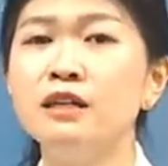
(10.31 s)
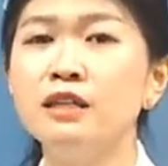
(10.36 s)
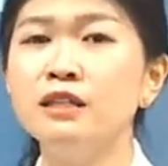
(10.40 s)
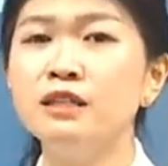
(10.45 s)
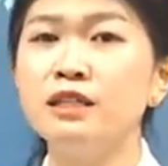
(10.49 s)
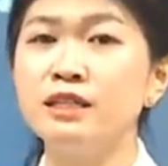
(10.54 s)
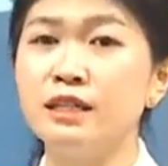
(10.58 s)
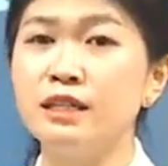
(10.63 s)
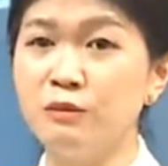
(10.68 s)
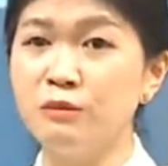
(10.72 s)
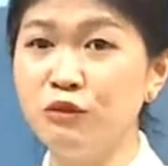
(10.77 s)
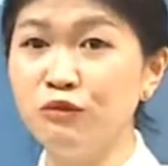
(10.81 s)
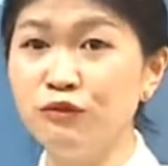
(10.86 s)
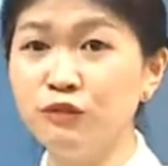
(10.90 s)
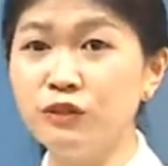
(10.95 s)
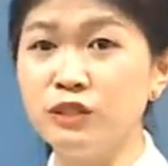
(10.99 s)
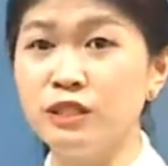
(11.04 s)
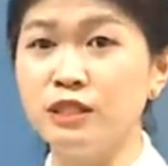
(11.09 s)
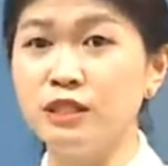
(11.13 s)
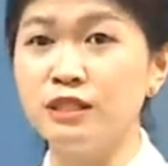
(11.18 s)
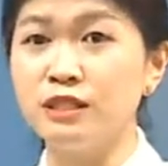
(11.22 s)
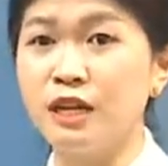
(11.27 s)
那咱们
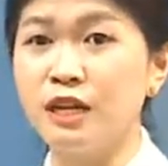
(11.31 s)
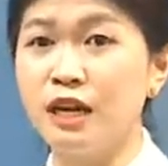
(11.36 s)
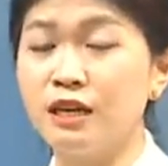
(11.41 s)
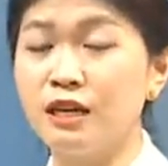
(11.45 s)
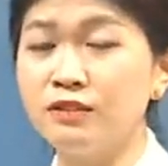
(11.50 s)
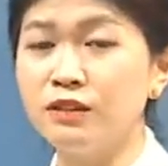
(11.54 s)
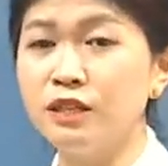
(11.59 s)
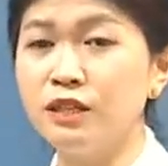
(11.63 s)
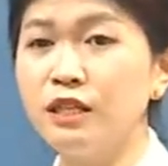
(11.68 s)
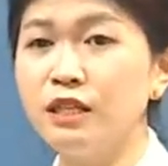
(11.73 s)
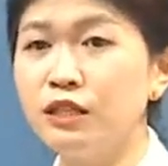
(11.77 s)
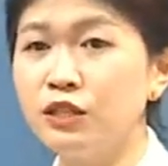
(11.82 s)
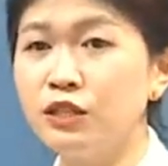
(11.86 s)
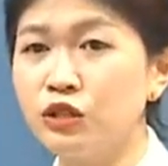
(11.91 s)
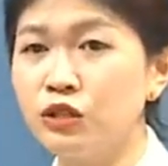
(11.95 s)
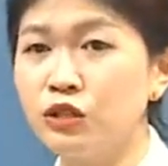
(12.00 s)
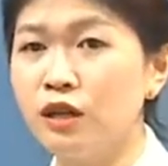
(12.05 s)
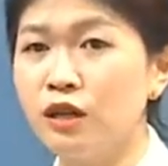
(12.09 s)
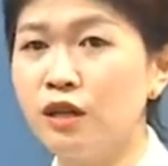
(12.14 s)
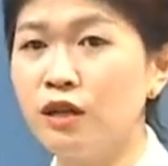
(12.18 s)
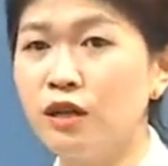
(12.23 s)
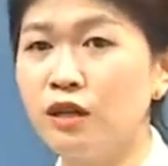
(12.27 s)
复习一下，然后第一
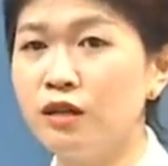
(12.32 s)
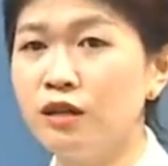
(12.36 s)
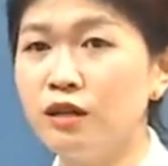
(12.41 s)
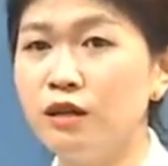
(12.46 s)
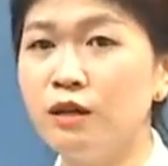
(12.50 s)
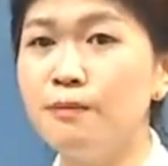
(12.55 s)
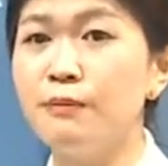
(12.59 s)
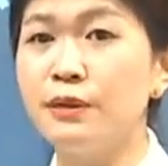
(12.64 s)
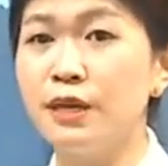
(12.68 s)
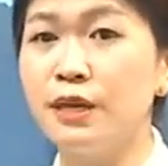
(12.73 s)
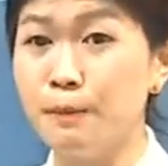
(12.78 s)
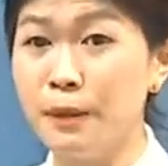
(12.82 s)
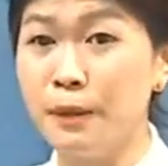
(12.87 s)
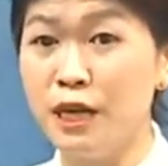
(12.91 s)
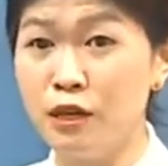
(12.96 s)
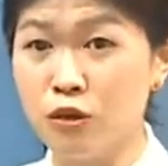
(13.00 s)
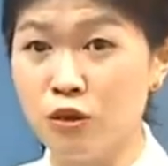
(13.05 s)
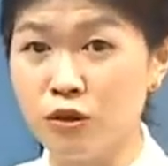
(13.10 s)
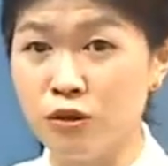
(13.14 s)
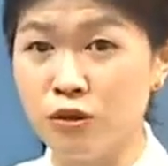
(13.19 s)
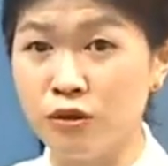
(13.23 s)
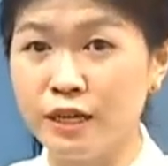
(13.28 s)
是
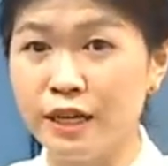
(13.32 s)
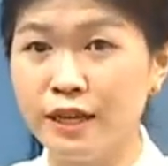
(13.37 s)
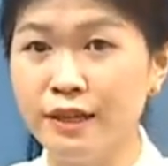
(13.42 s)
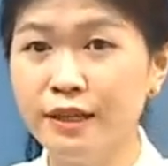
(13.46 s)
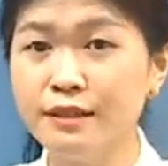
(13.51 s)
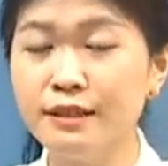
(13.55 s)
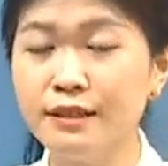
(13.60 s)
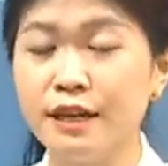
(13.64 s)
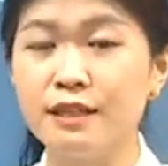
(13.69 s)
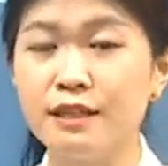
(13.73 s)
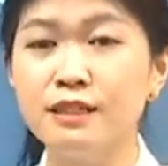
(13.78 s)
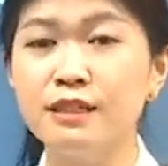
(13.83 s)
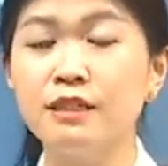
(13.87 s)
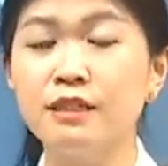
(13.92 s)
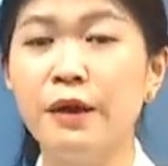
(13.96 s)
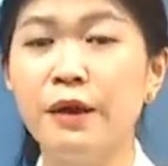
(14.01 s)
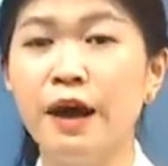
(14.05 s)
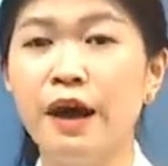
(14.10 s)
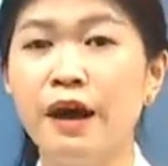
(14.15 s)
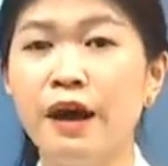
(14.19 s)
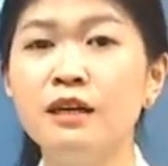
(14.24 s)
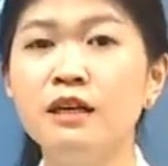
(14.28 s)
primo，r 哎，你还记得
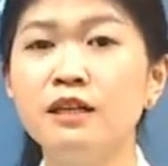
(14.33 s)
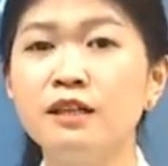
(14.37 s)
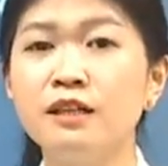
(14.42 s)
吗？